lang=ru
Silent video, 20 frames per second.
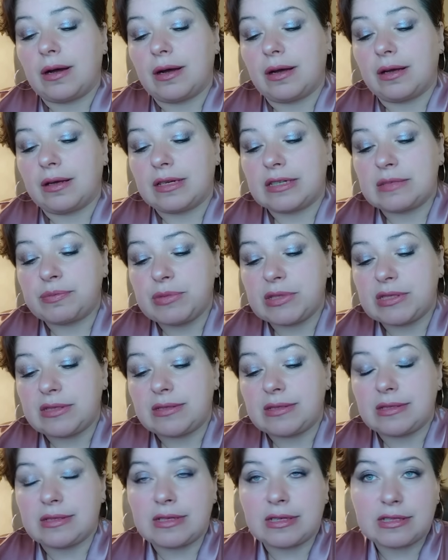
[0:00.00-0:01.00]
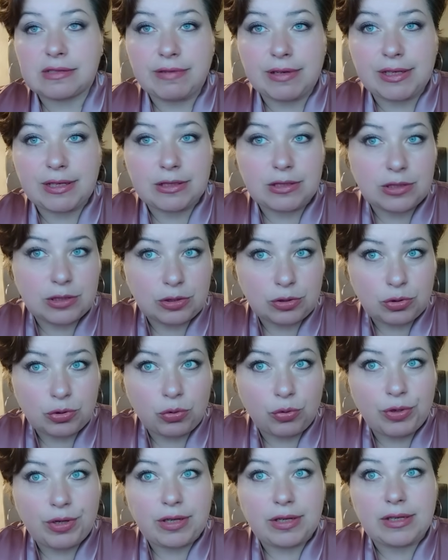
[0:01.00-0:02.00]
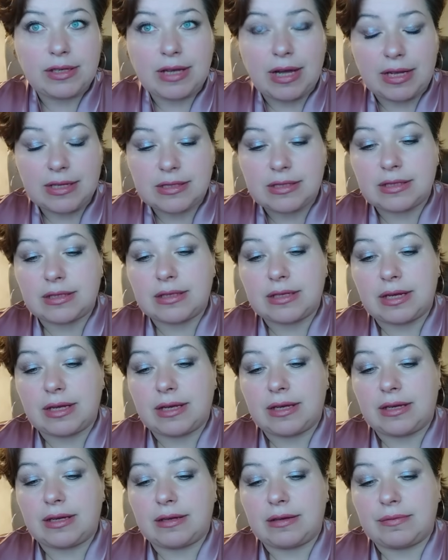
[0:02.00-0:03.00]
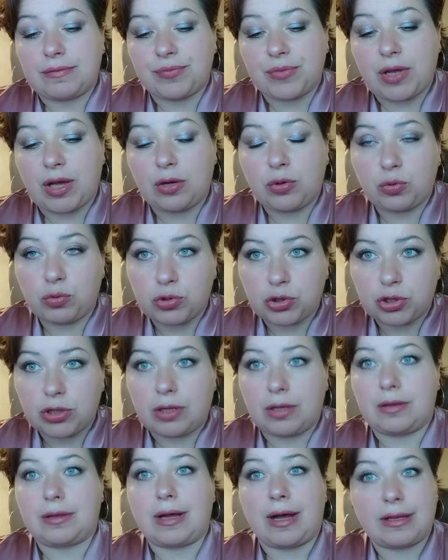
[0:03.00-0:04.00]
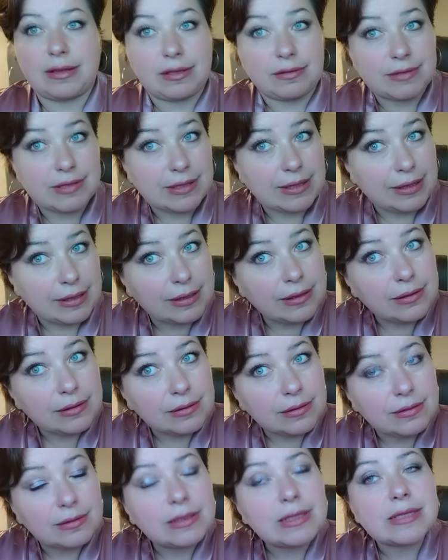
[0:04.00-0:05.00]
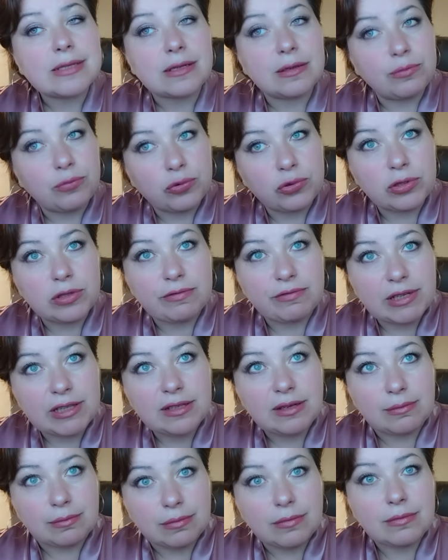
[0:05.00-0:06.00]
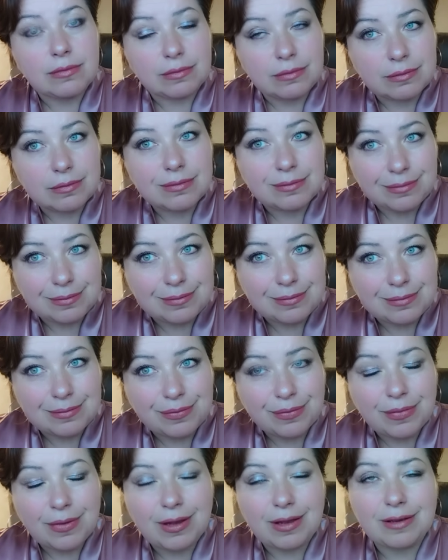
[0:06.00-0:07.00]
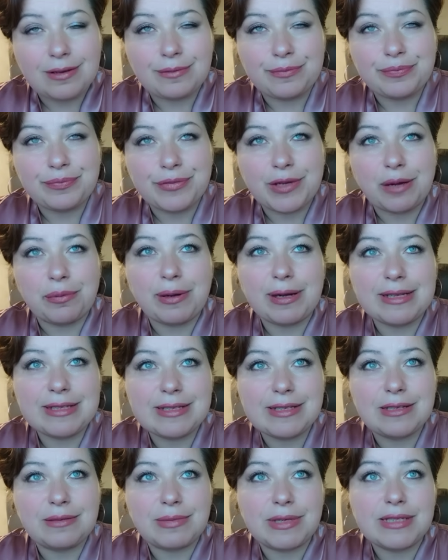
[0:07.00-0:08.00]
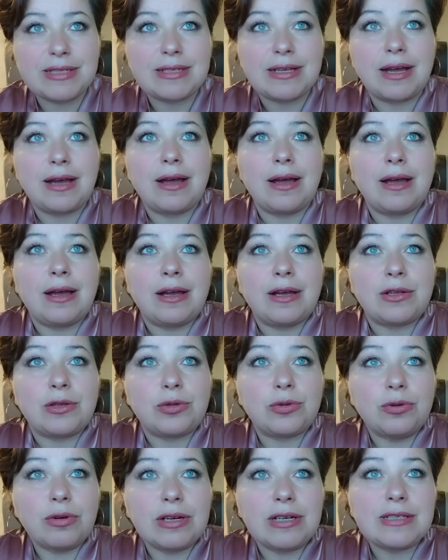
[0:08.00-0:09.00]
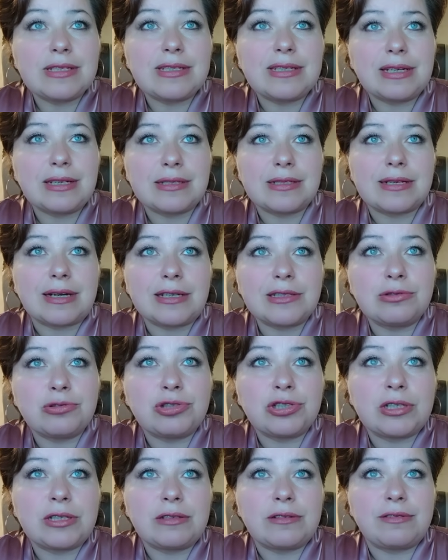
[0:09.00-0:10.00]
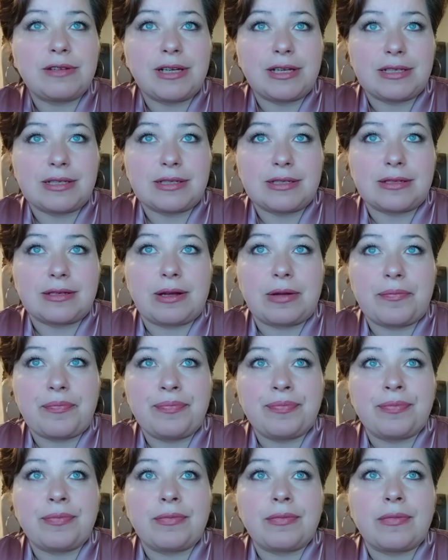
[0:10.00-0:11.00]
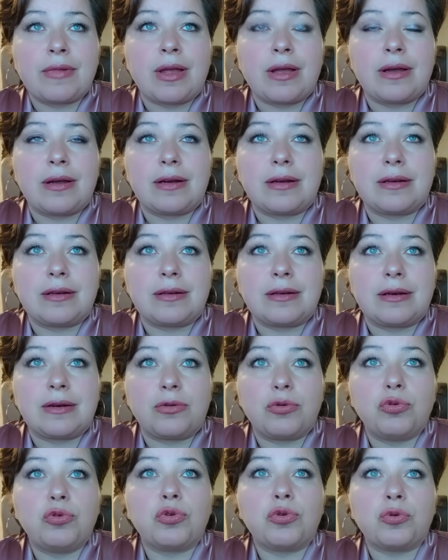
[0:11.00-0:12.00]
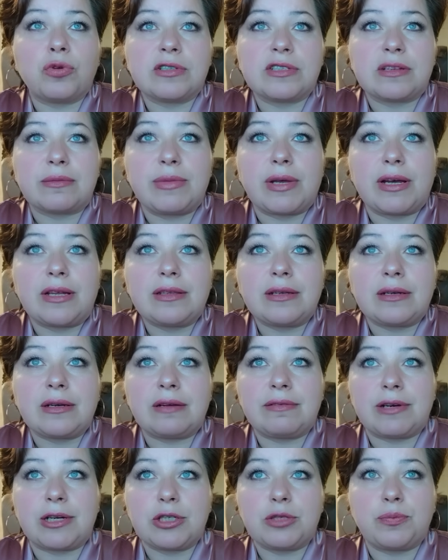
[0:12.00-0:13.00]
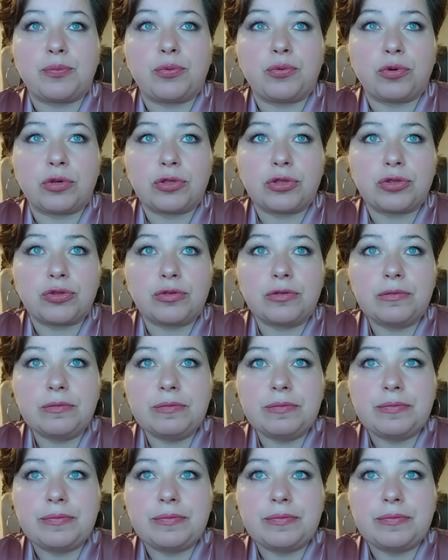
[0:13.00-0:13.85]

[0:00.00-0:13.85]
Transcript: Э, разместить на своей территории ядерное оружие натовское, если будет в этом э, необходимость, то Россия сразу же ответила а, угрозами атаковать Польшу,